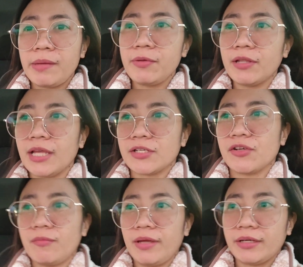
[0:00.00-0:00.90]
Baby like
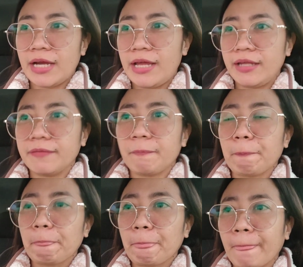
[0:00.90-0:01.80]
siomai, right?
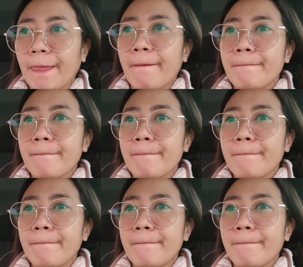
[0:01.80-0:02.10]
Yep.